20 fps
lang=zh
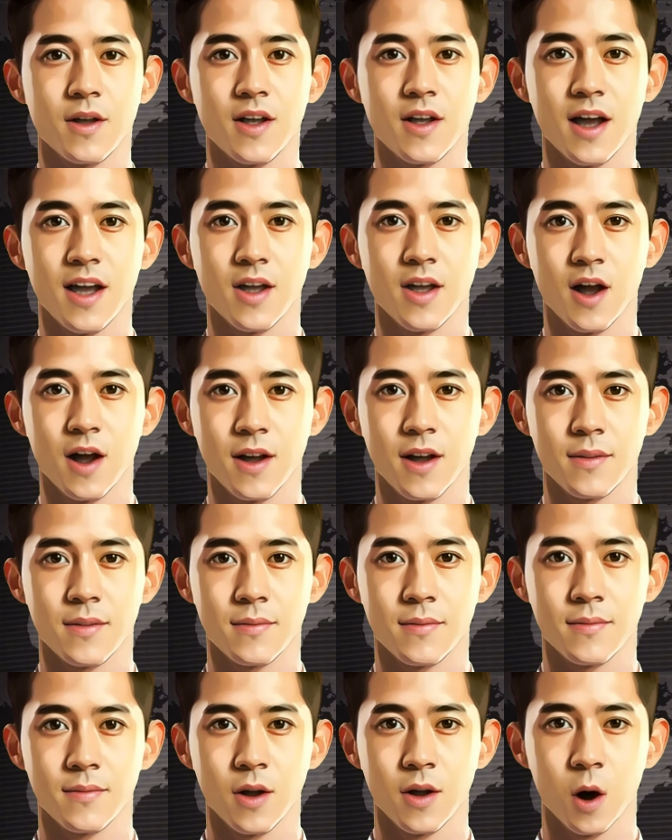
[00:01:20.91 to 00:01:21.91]
接着，
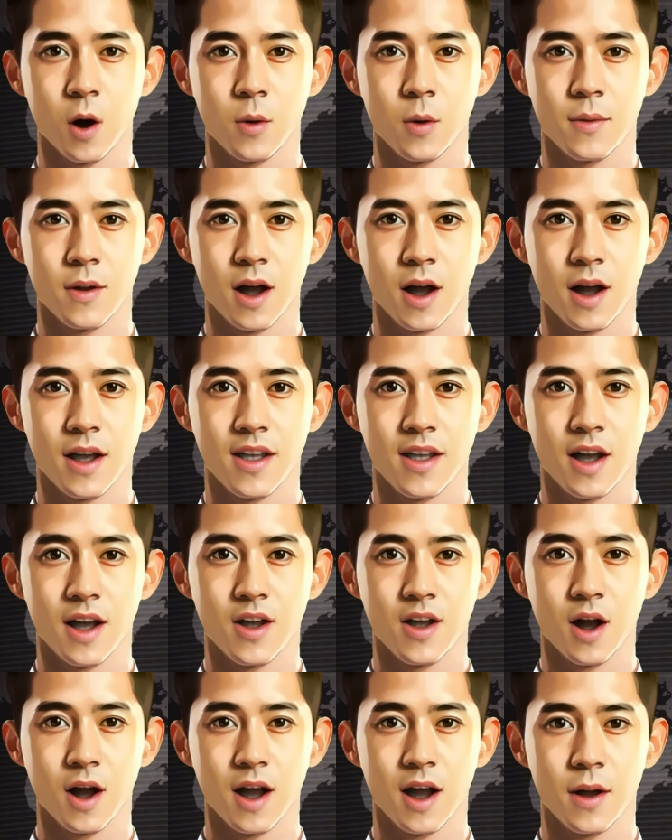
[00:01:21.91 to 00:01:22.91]
我们可以
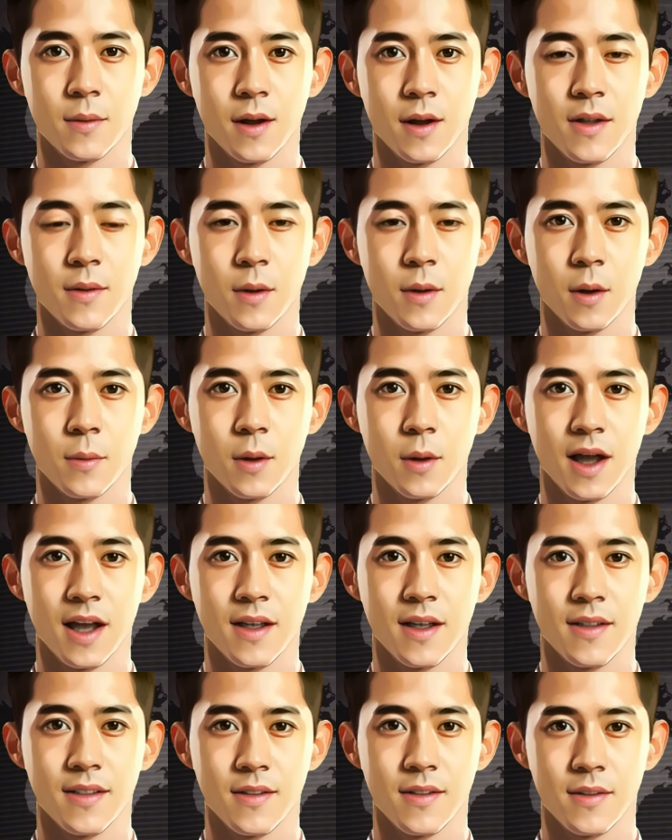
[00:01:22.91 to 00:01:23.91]
删去一半的批
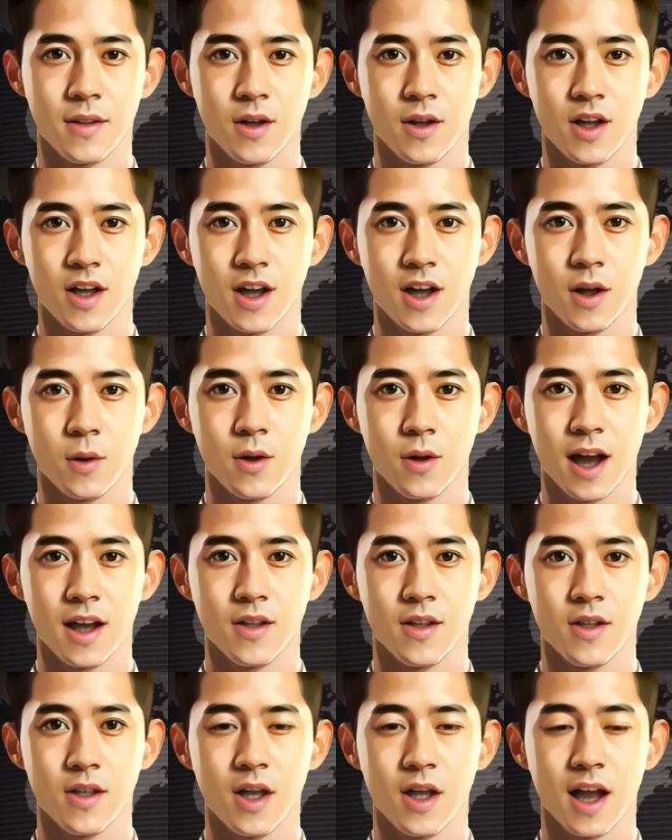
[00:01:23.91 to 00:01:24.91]
评，只留
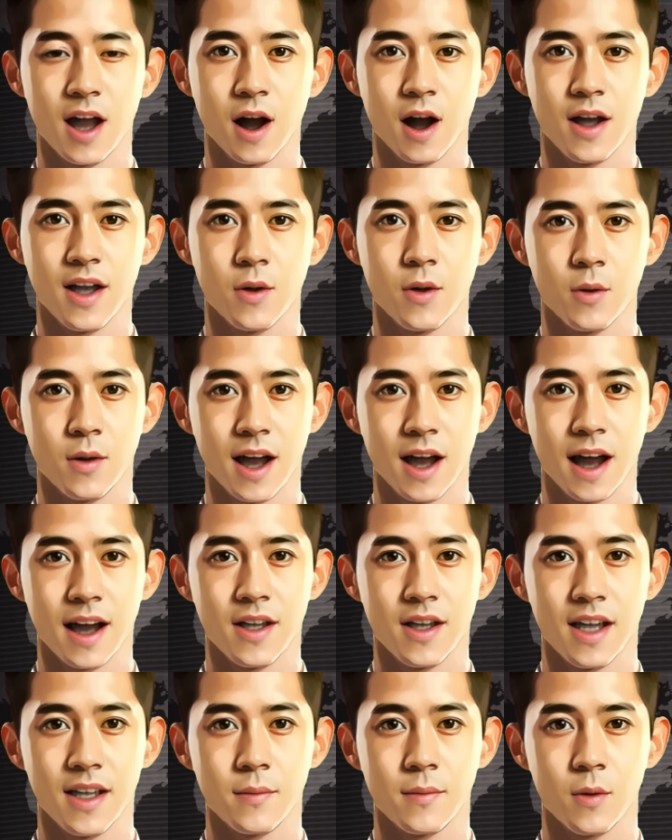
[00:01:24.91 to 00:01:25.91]
下自己可以努力
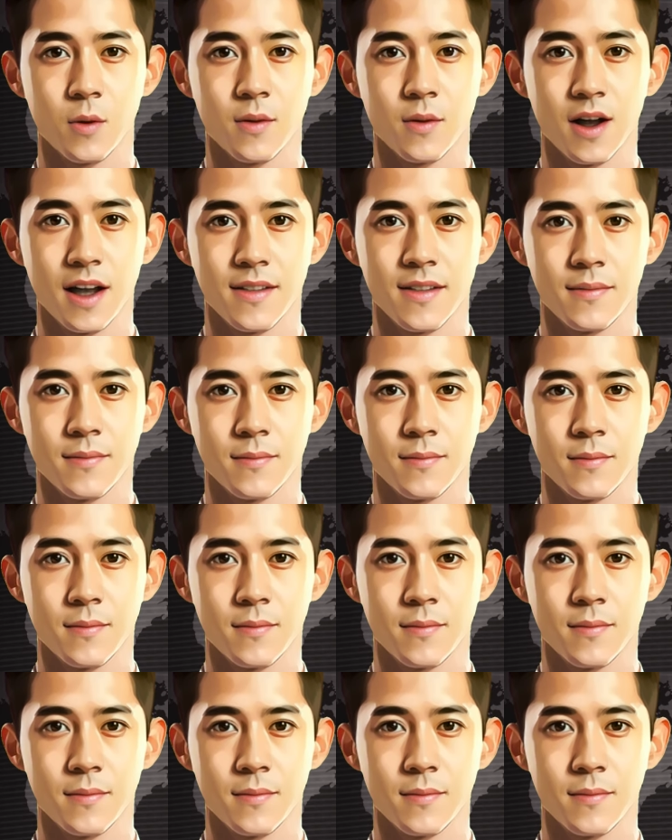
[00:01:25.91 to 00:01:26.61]
改进的部分。